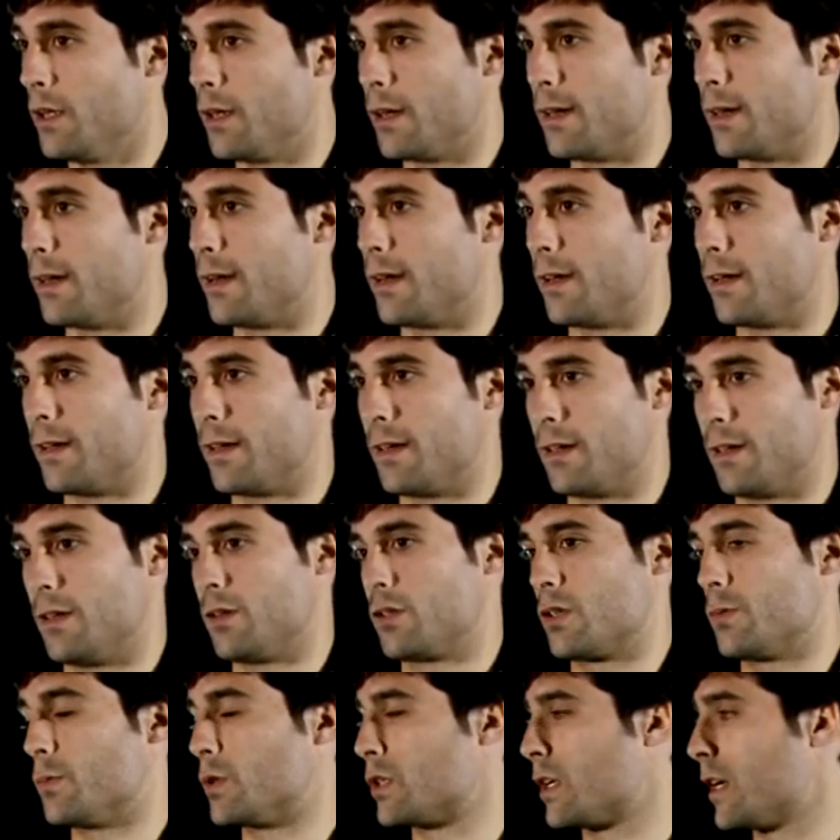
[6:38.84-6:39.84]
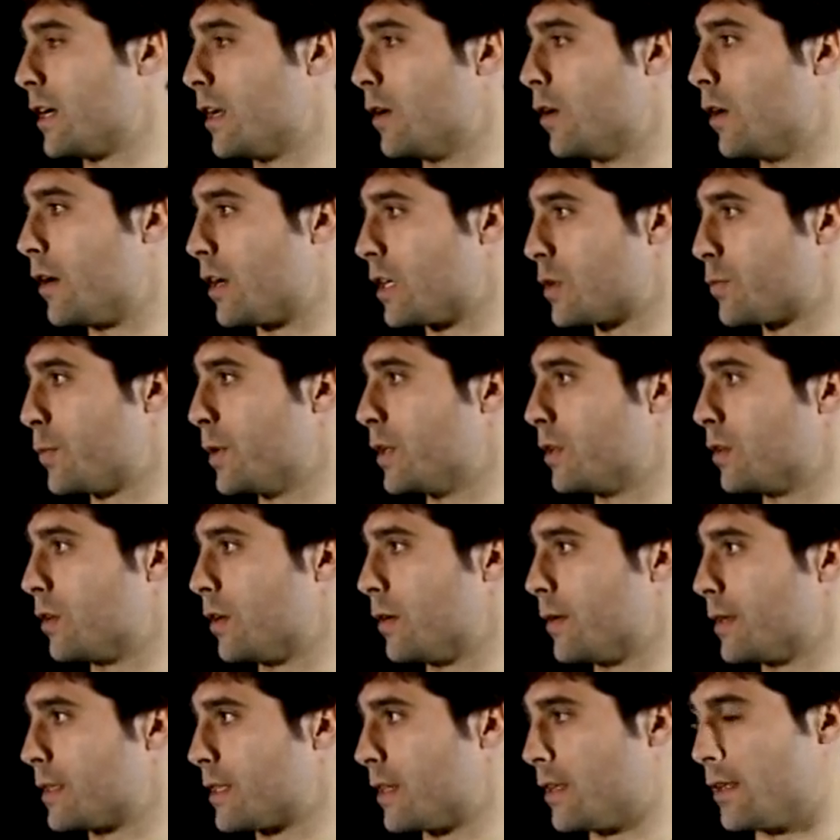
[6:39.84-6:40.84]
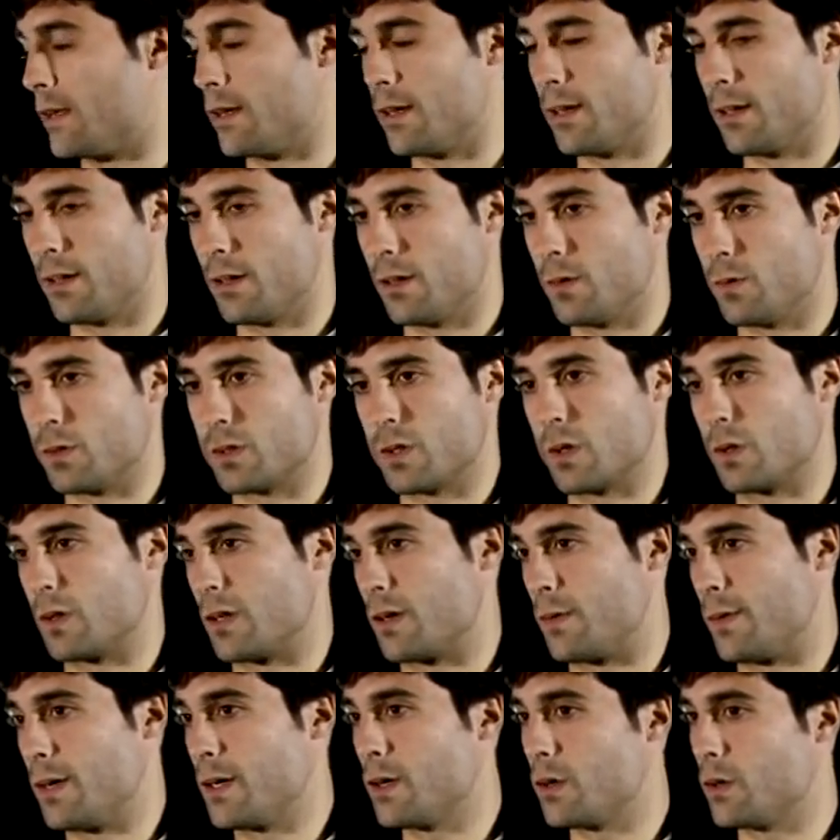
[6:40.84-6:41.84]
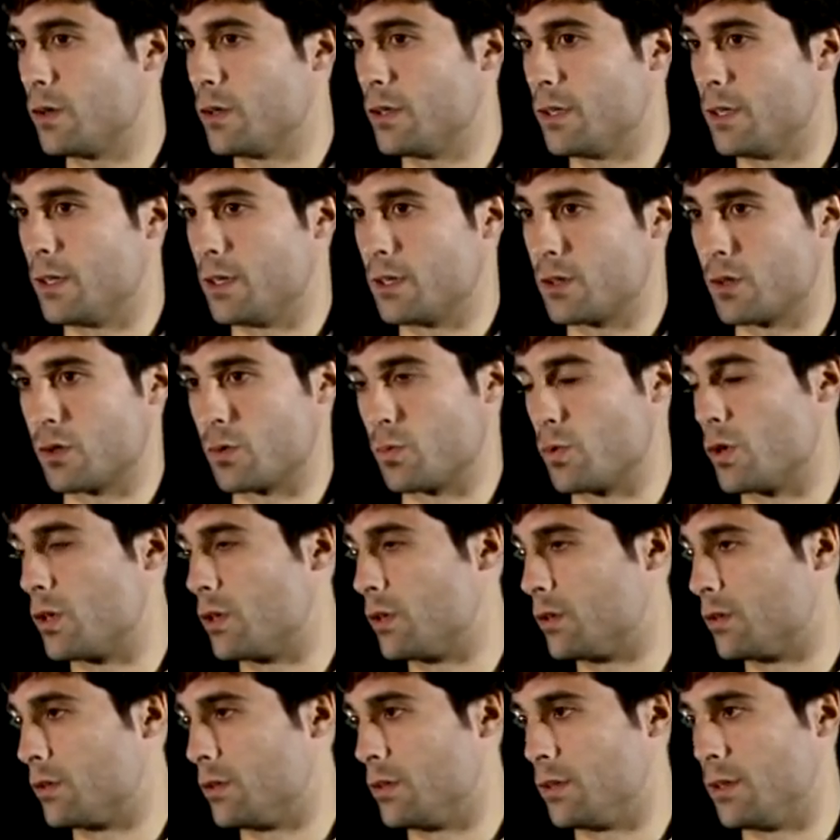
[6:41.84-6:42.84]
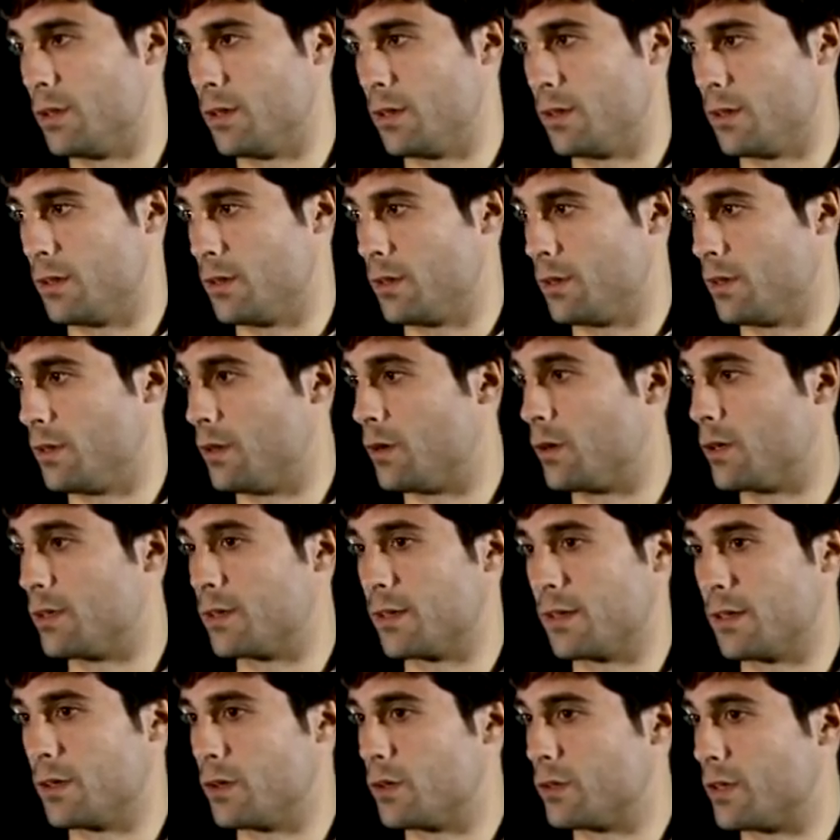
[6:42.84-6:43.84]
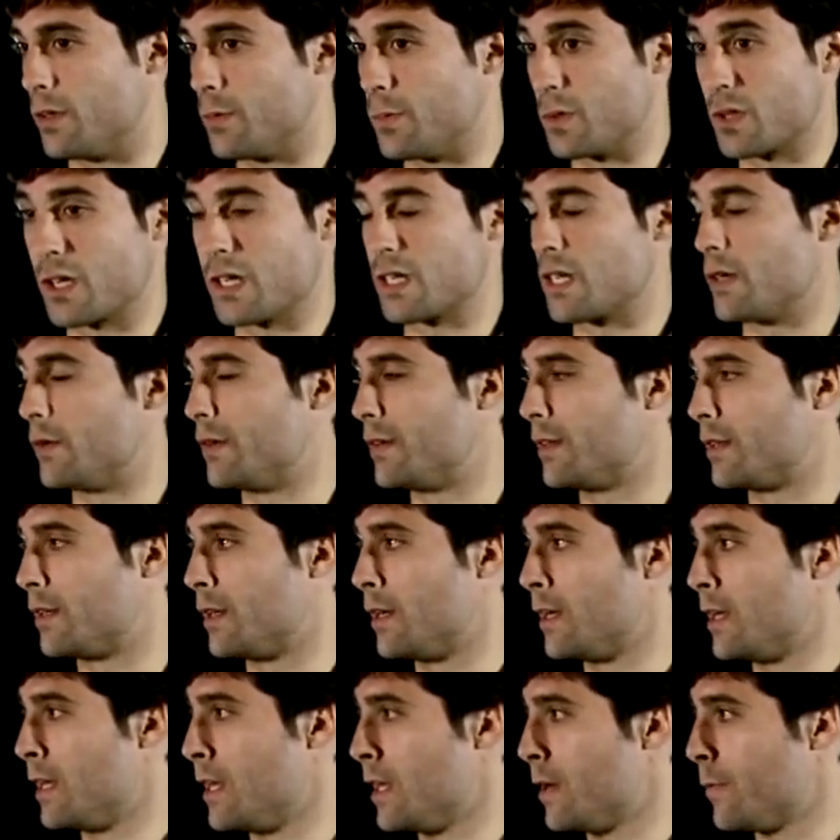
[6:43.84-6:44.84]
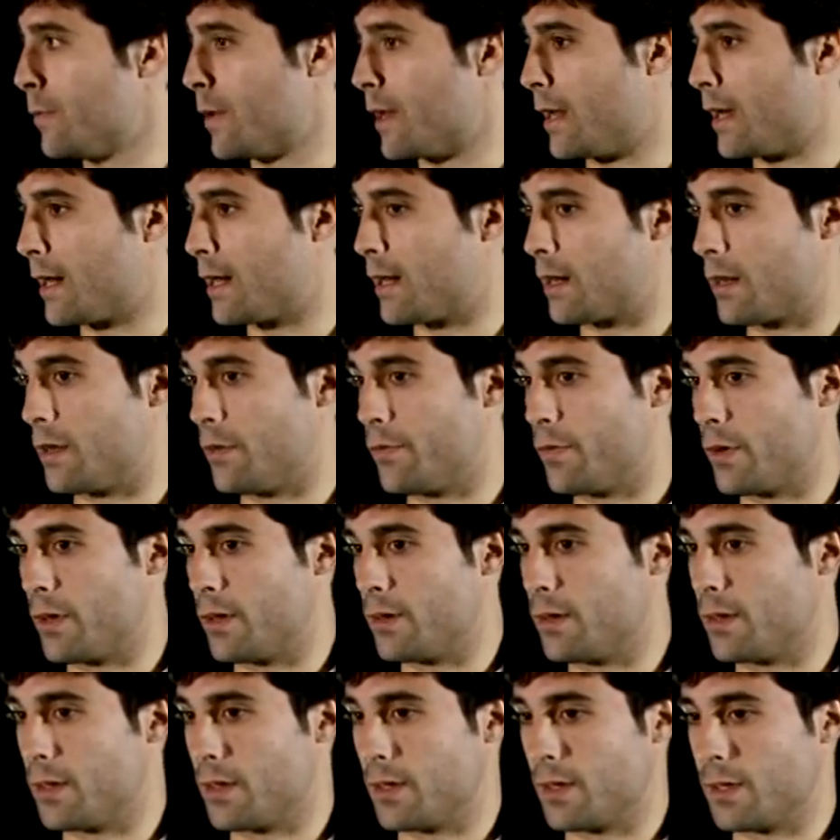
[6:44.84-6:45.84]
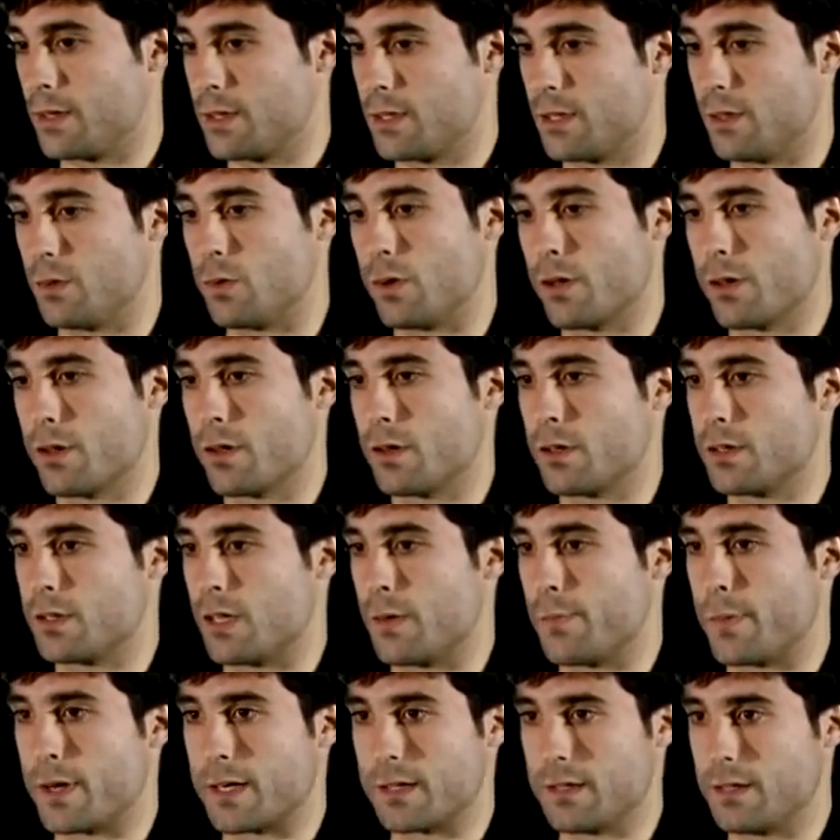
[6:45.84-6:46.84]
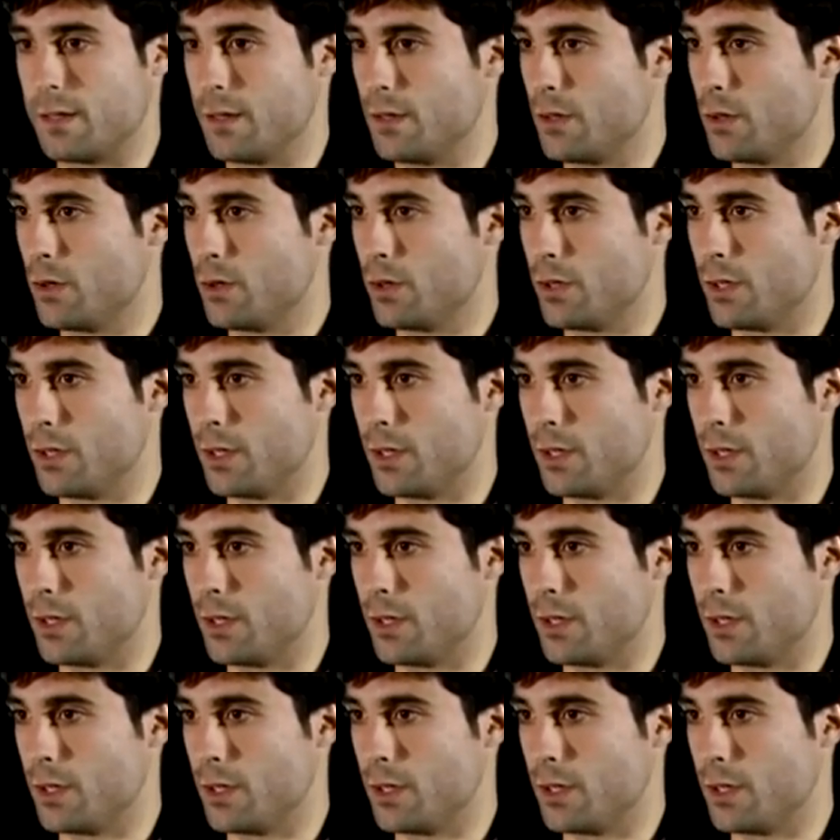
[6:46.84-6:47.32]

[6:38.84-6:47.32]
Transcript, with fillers: que nos hemos ganado el respeto a base de, nuestro trabajo y eso es bueno. Y lo que te digo, tenemos que saber manejar diferentes situaciones del partido e